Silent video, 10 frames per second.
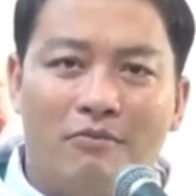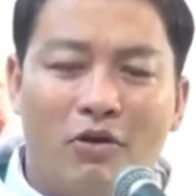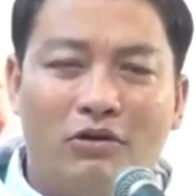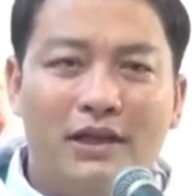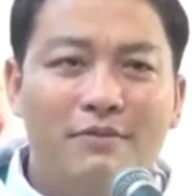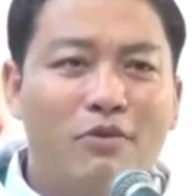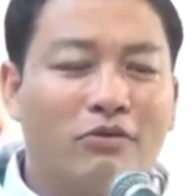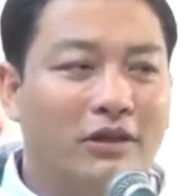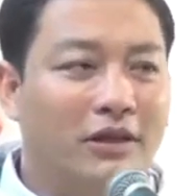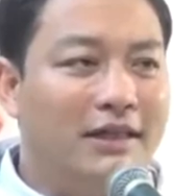bố thí một
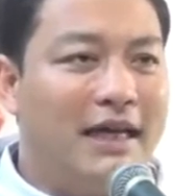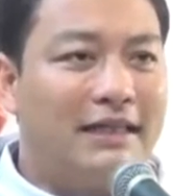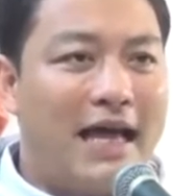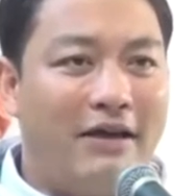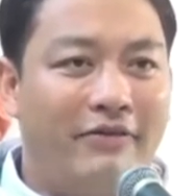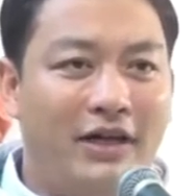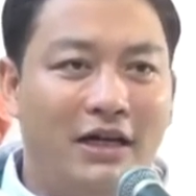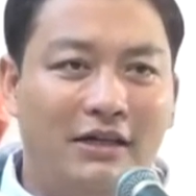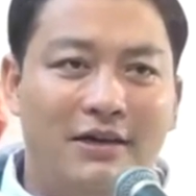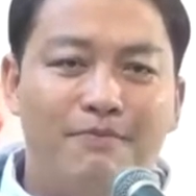nửa giá tài và
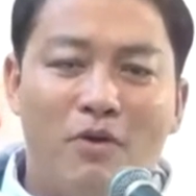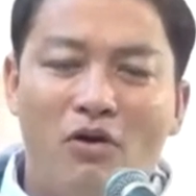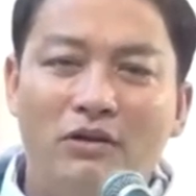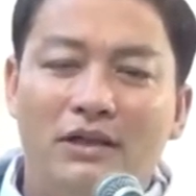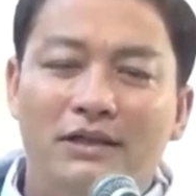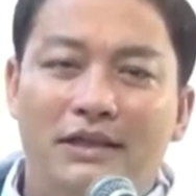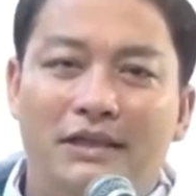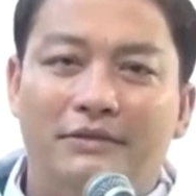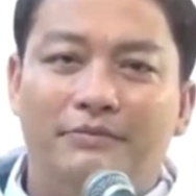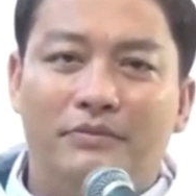đền gấp bốn những
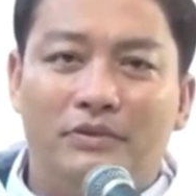gì